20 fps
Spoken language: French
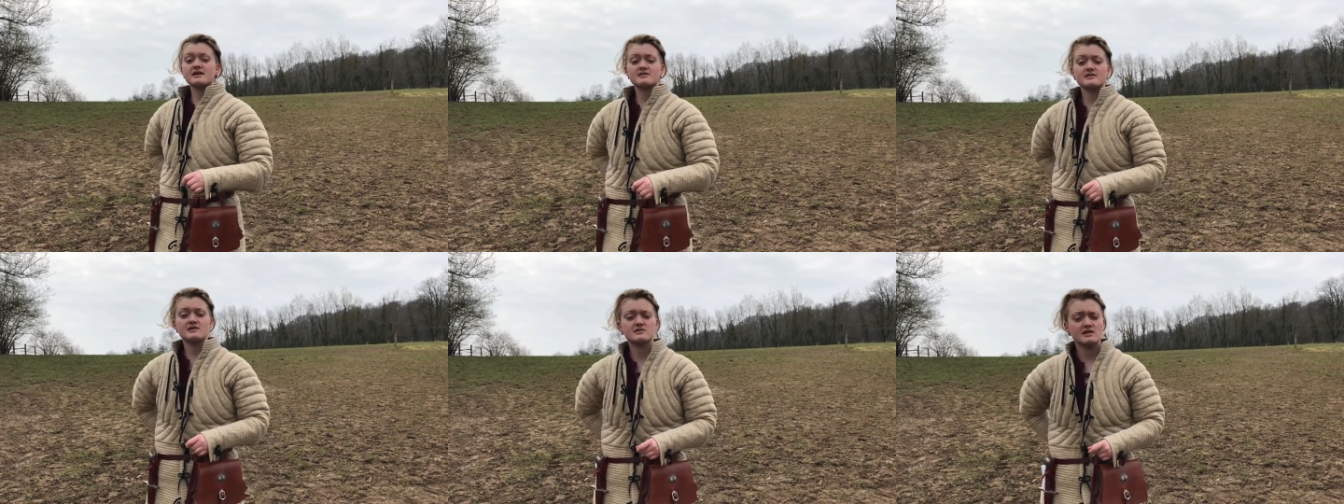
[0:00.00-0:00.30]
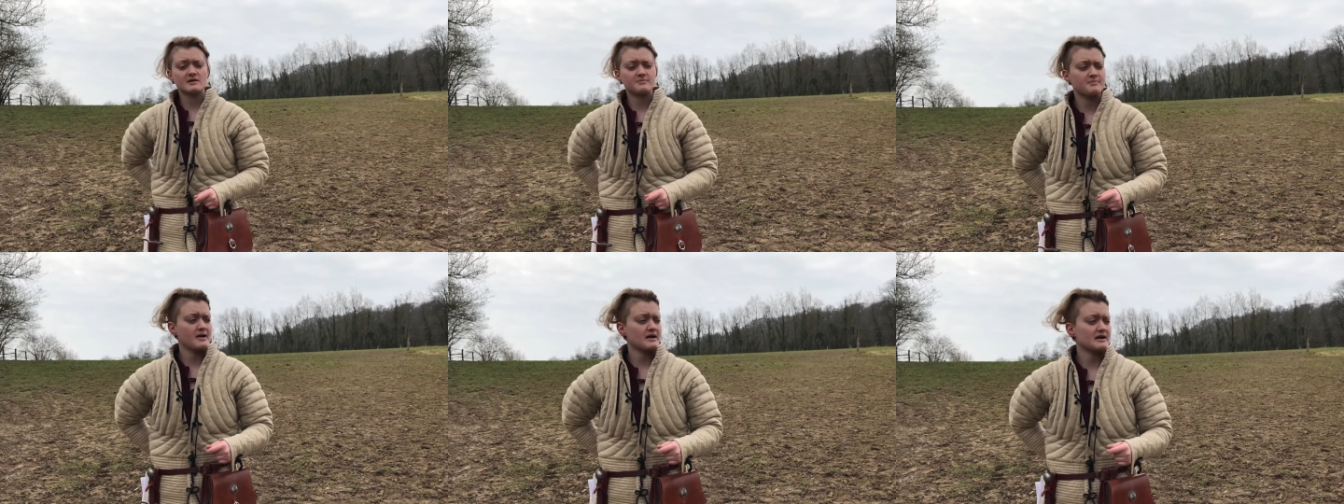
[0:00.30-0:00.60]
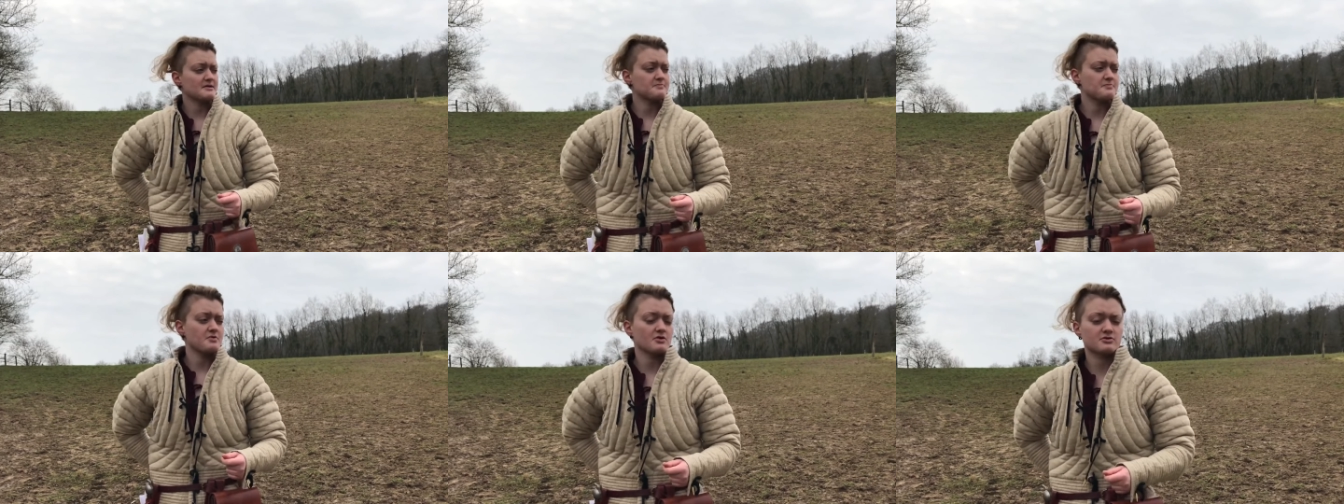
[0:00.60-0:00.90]
n'existait pas
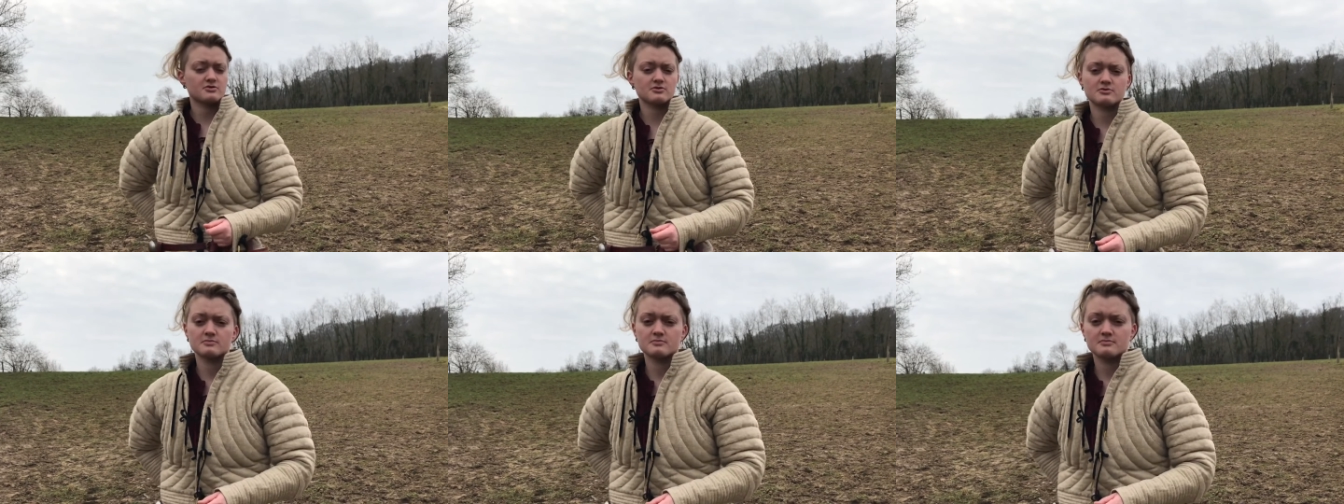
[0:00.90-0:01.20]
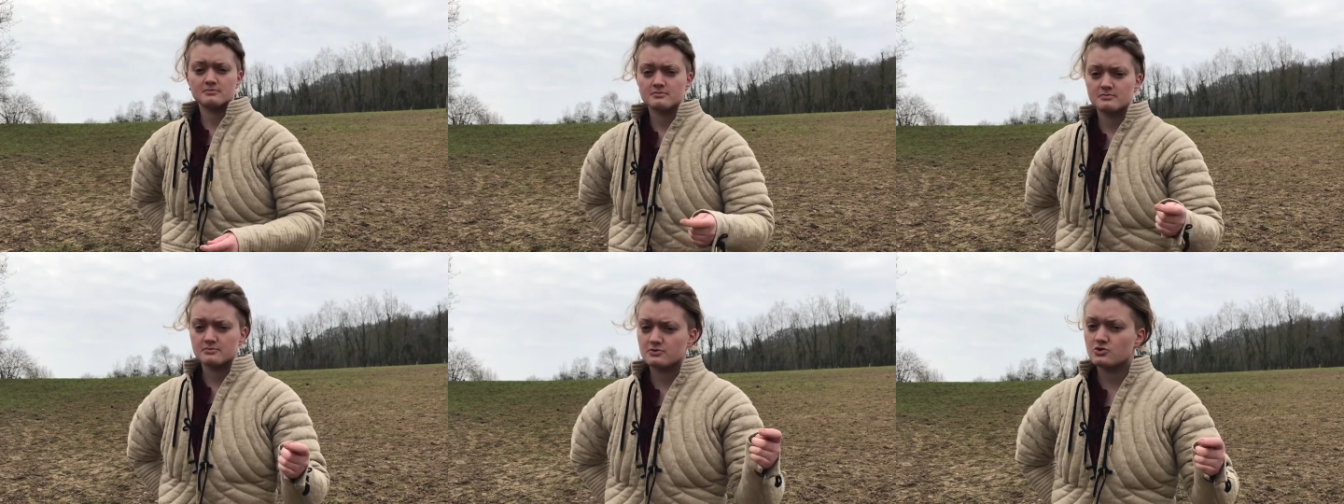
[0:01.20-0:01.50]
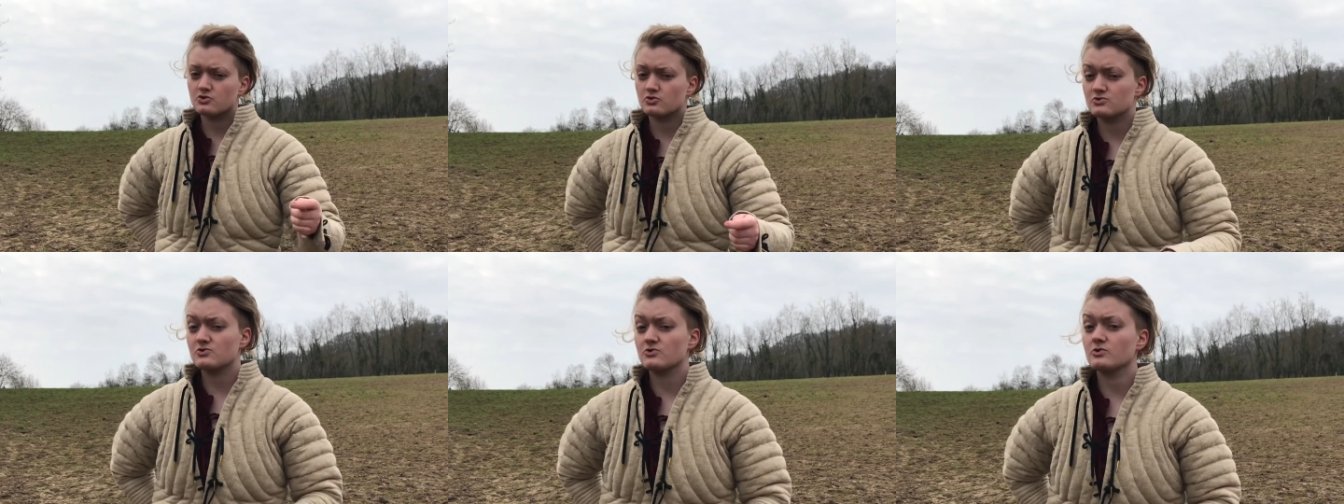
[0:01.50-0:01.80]
à l'époque,
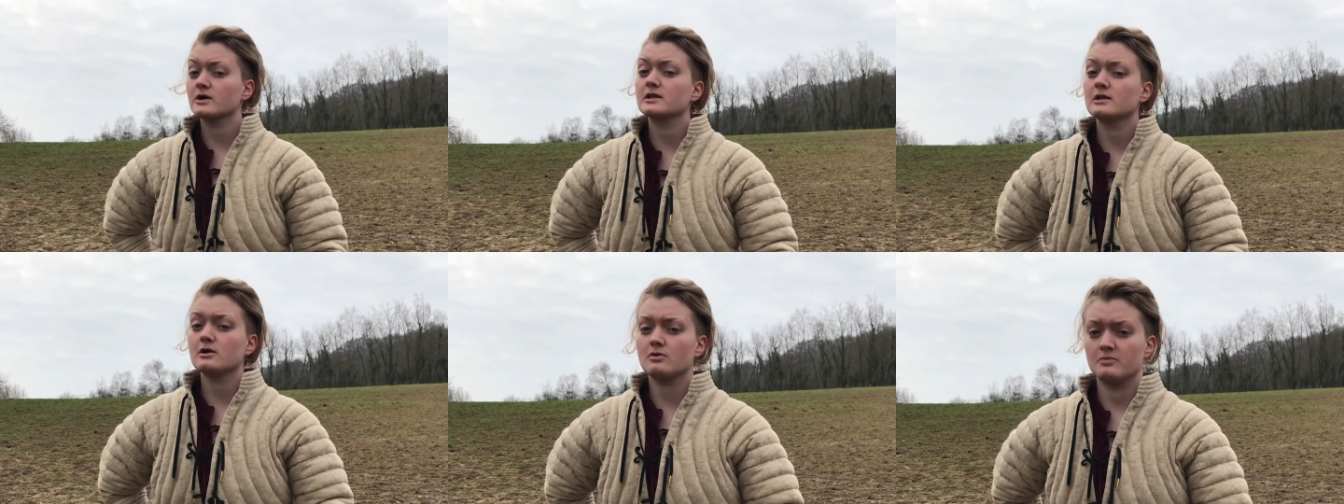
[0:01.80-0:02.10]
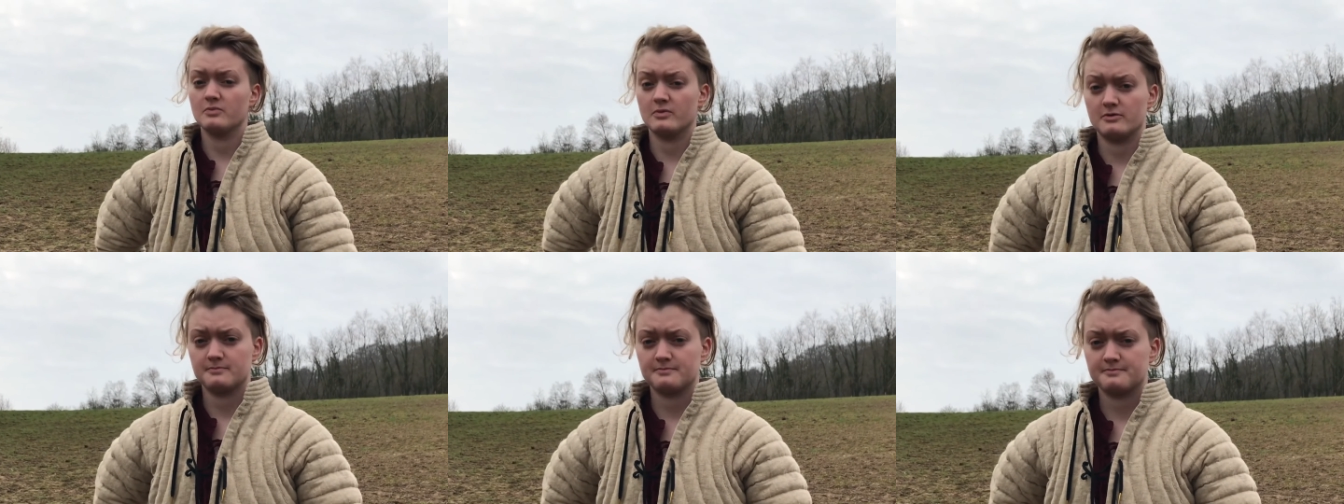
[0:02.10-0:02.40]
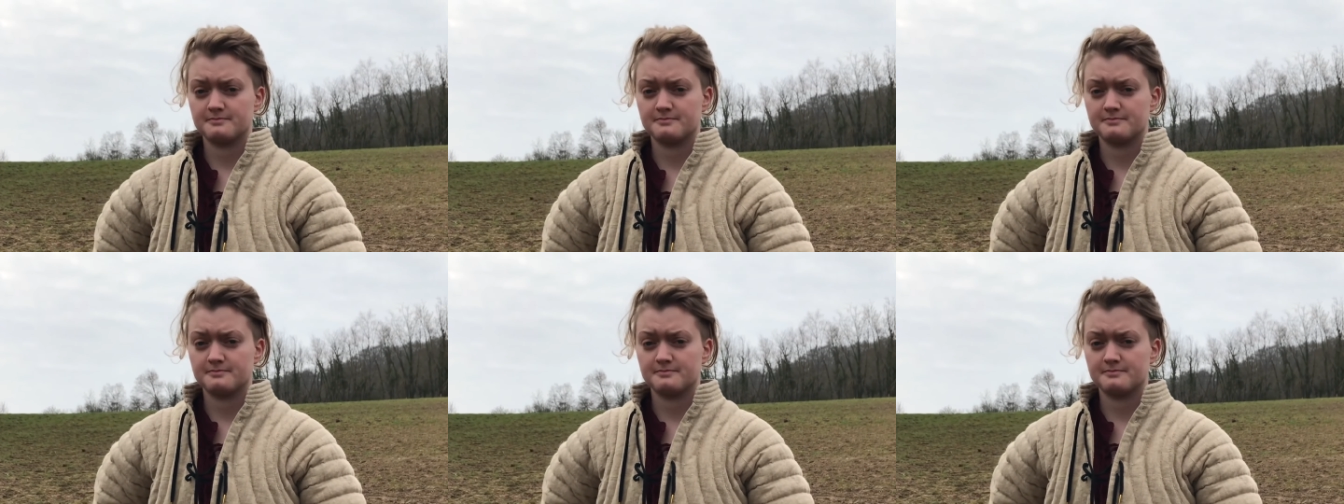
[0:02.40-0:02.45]
que serait l'homme